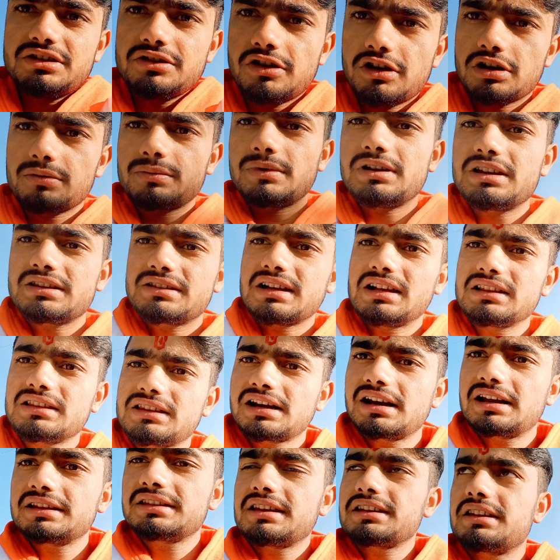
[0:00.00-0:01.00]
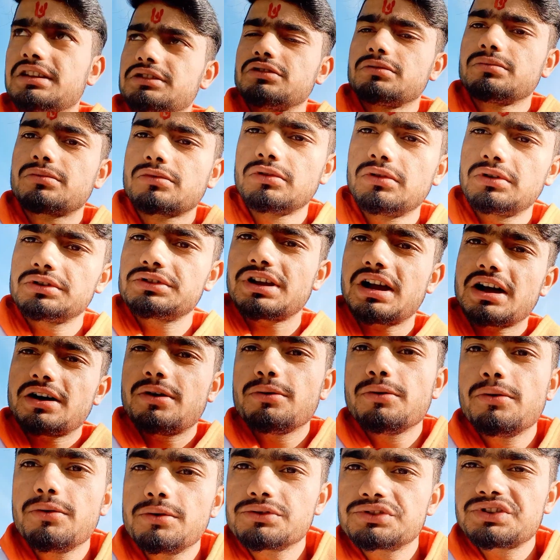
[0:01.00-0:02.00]
नॉर्मली चलता रहता है कि तुम रोज़
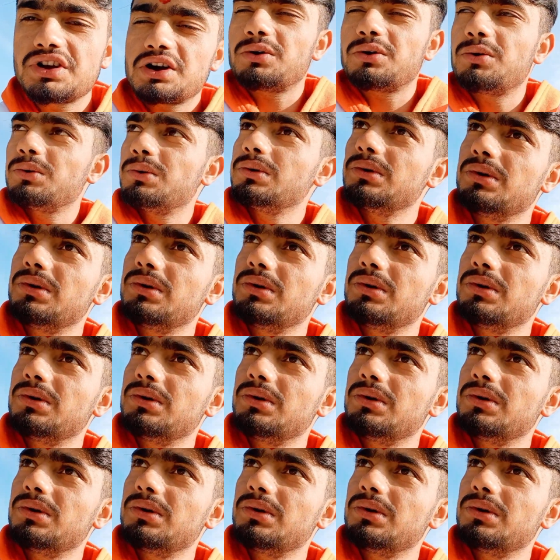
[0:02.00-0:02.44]
आओ जाओ